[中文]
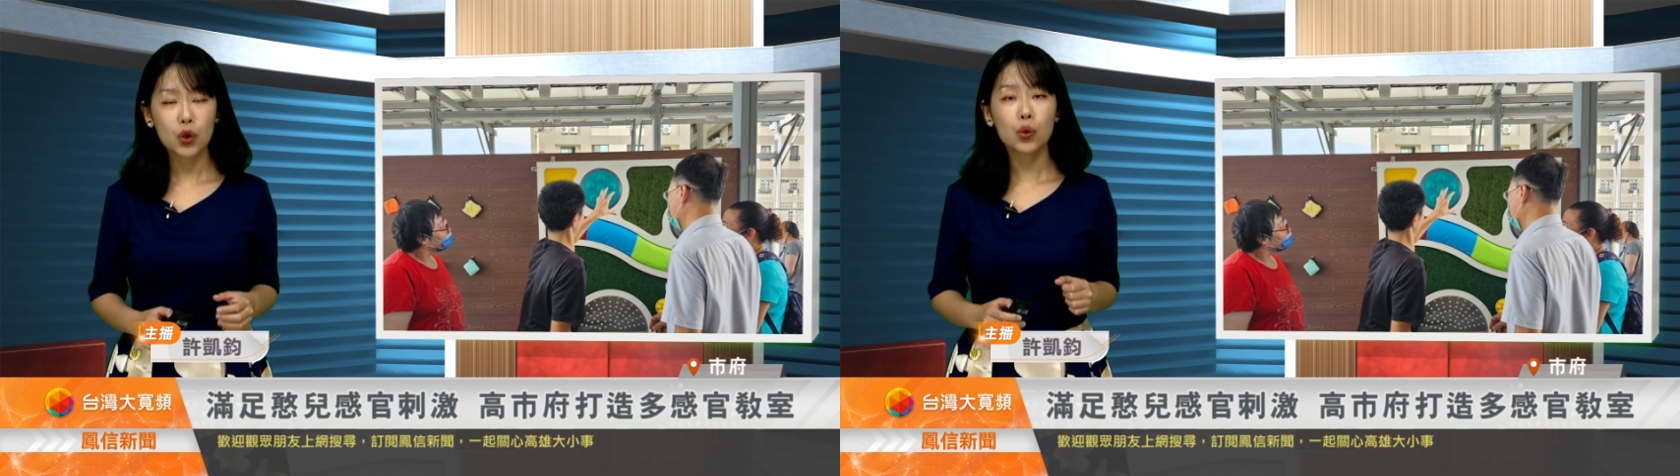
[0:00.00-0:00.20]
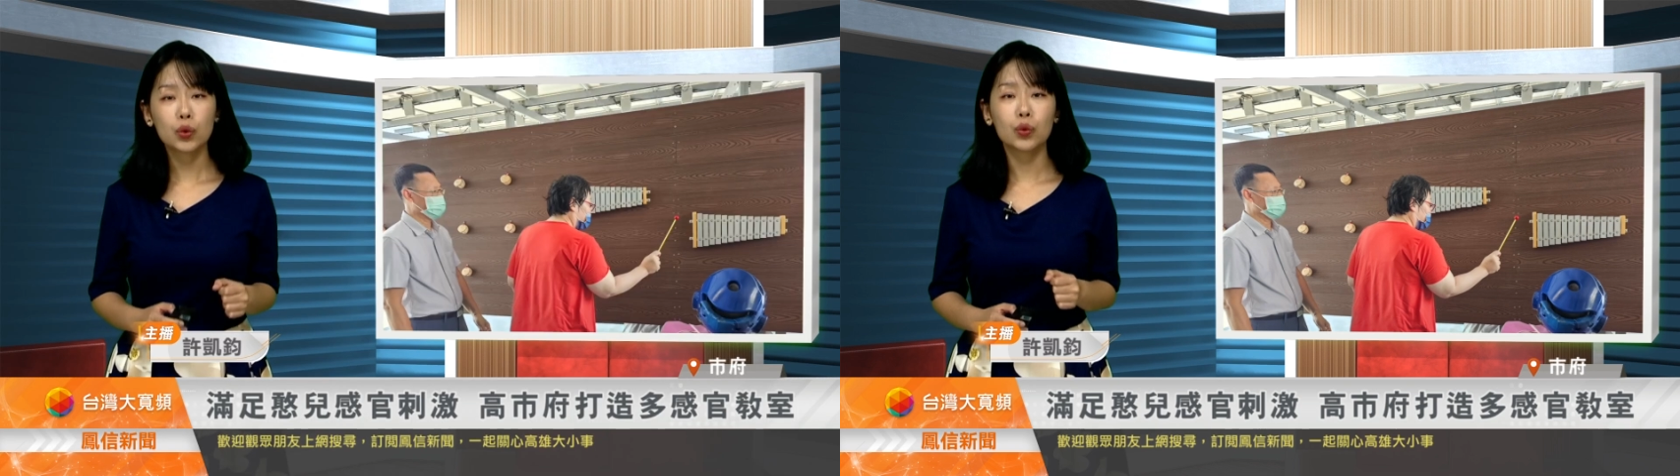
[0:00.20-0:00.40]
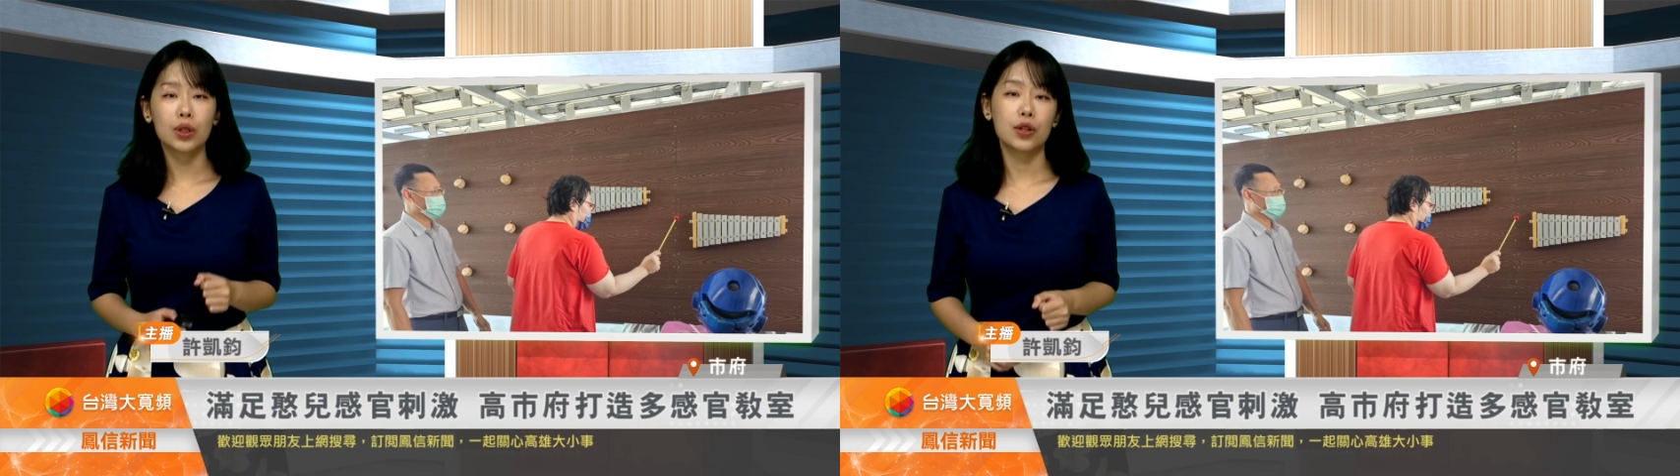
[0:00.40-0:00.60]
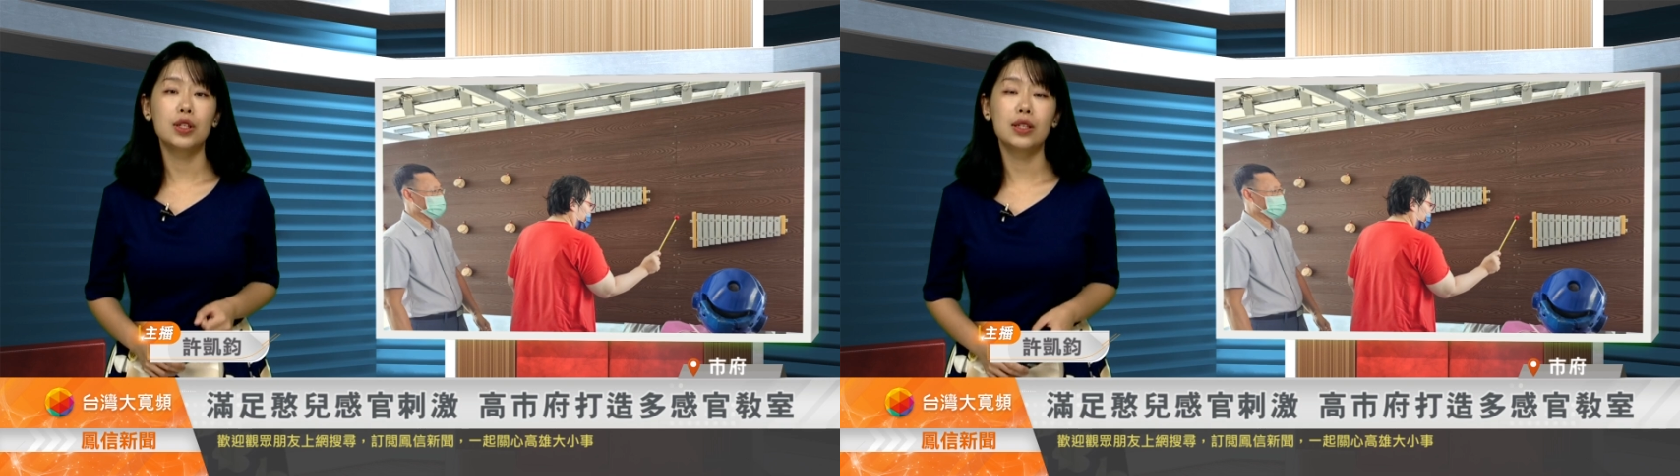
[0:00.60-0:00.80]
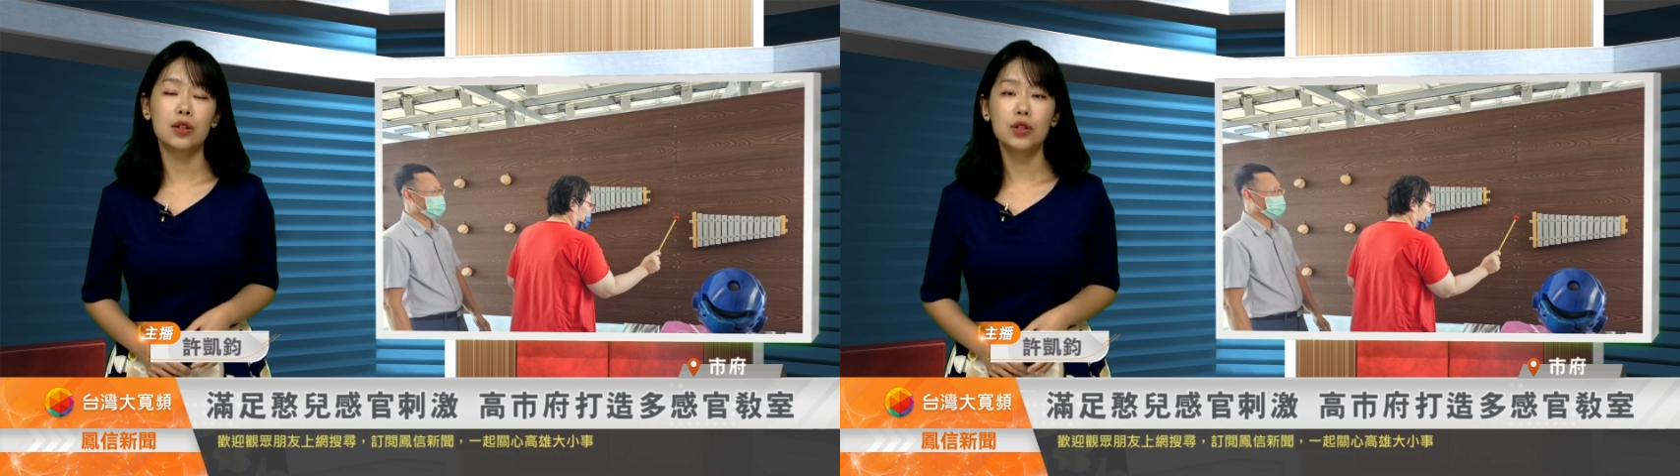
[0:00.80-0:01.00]
重度
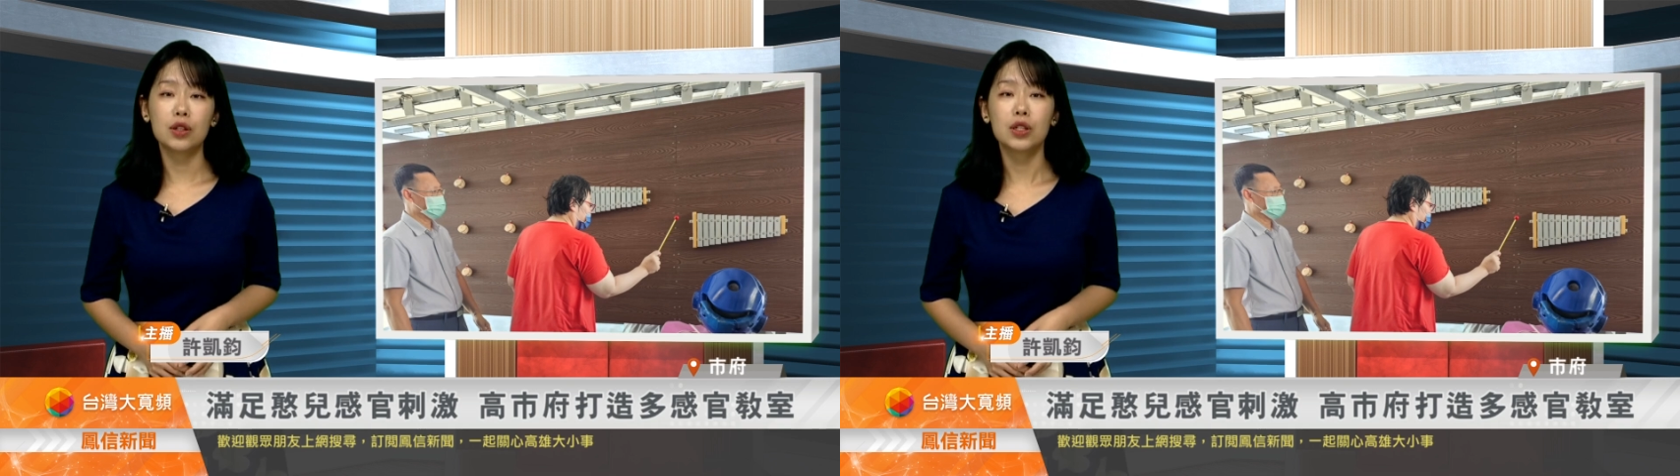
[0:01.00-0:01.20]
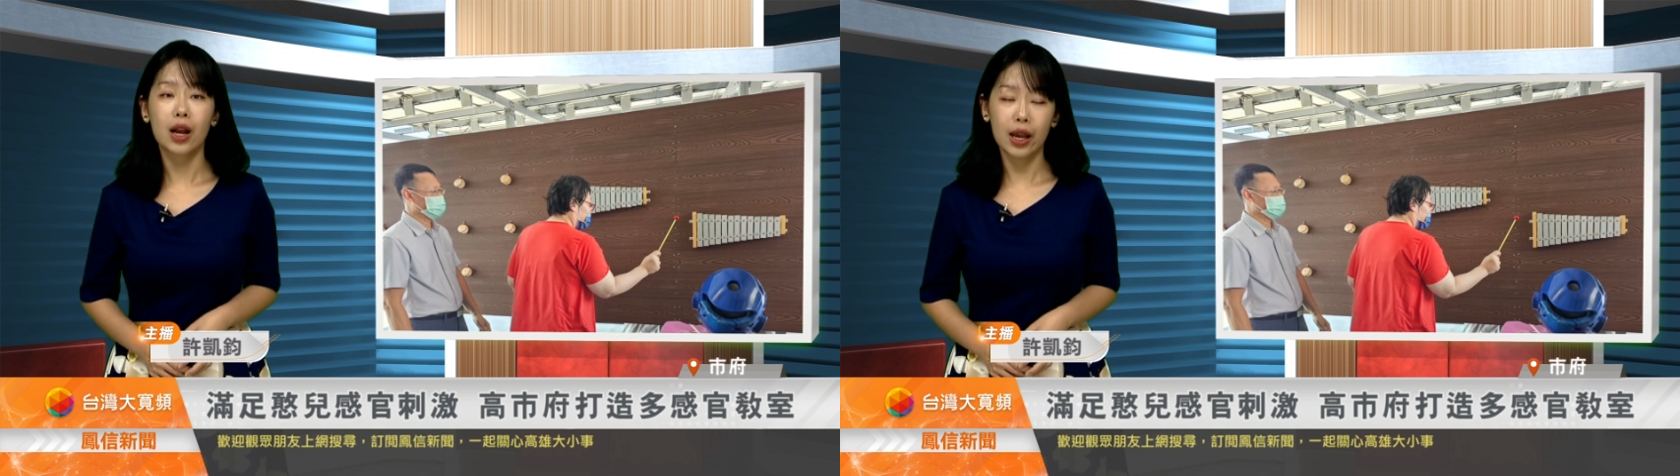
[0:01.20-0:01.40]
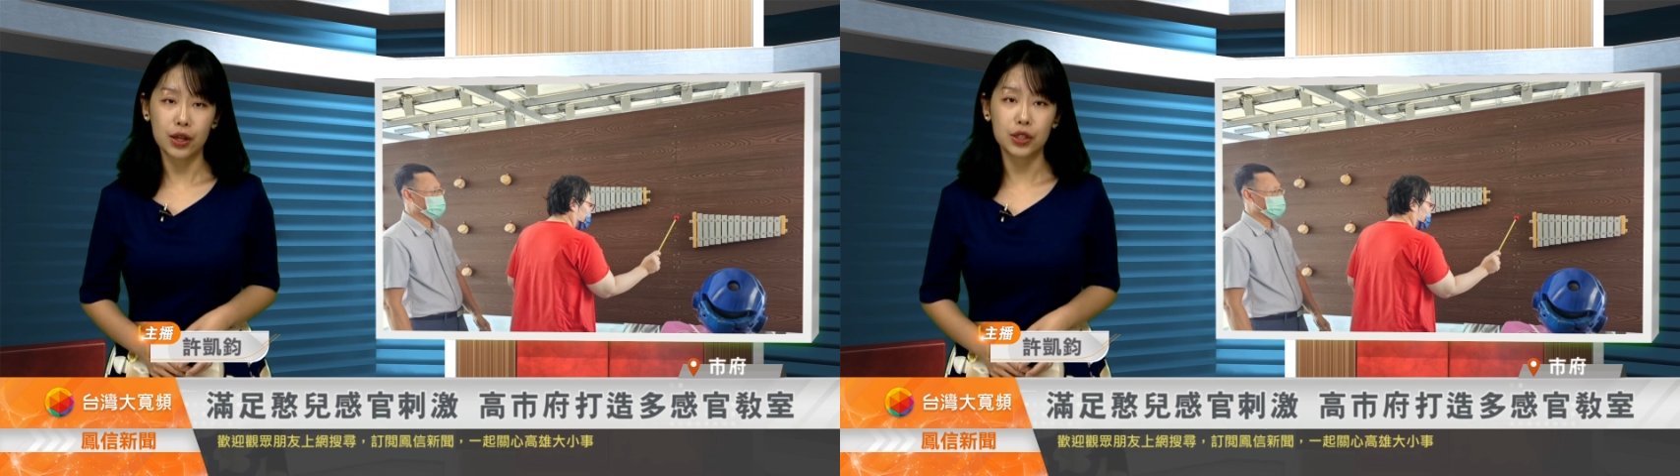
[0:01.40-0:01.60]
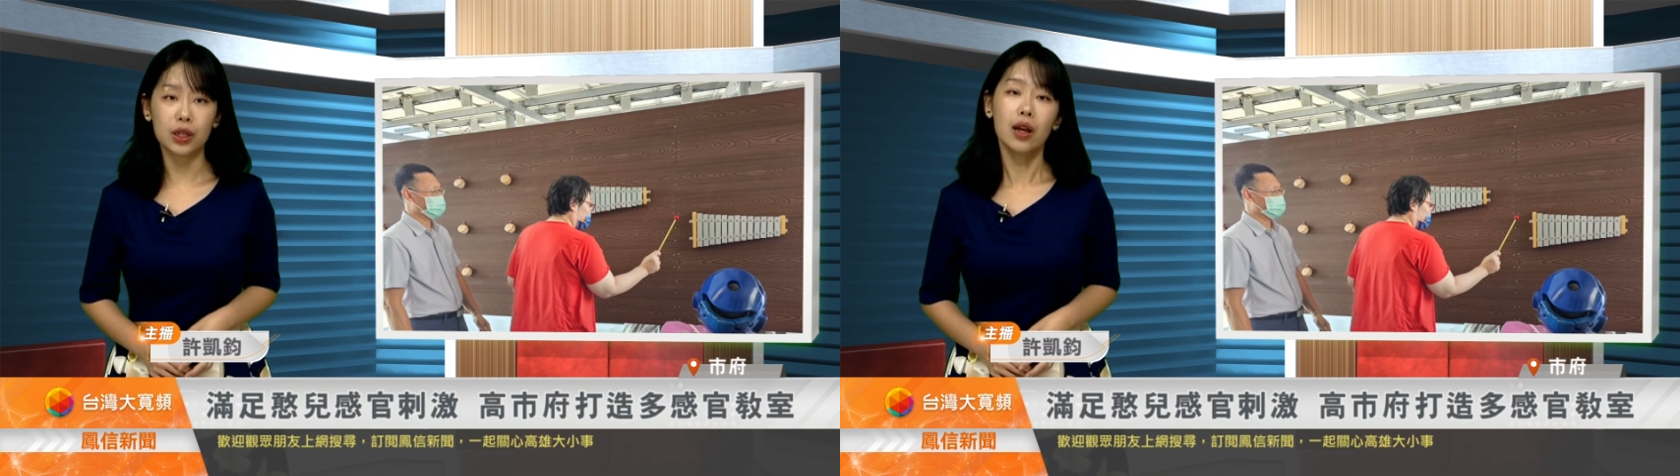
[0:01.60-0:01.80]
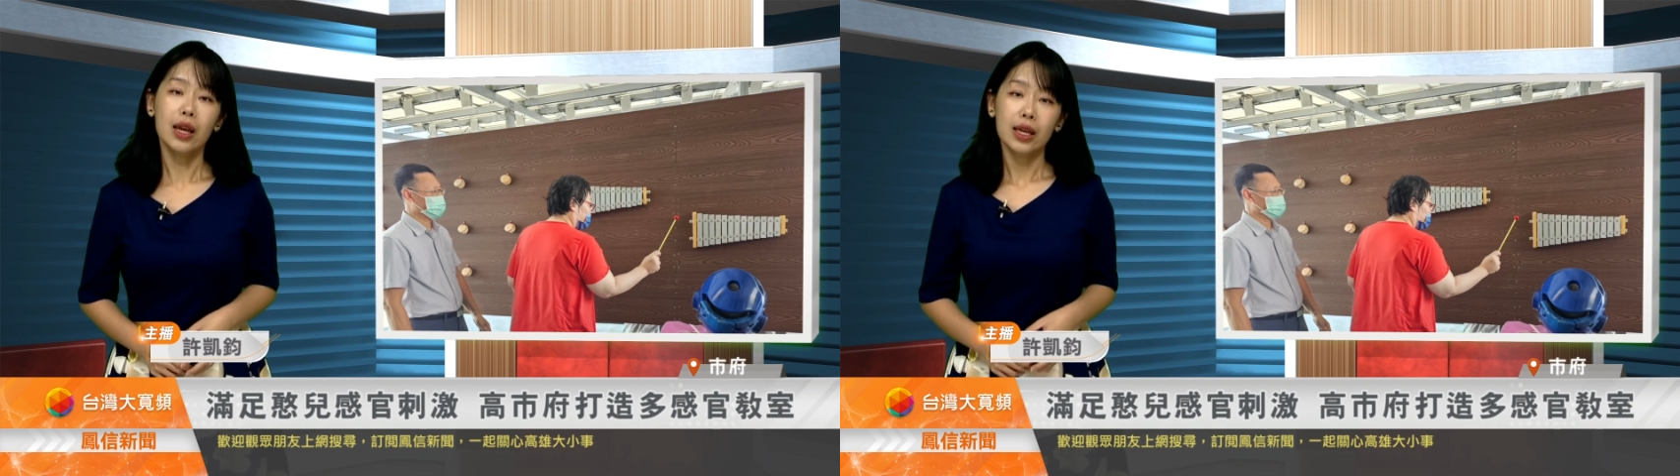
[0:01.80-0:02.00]
的心智障碍者，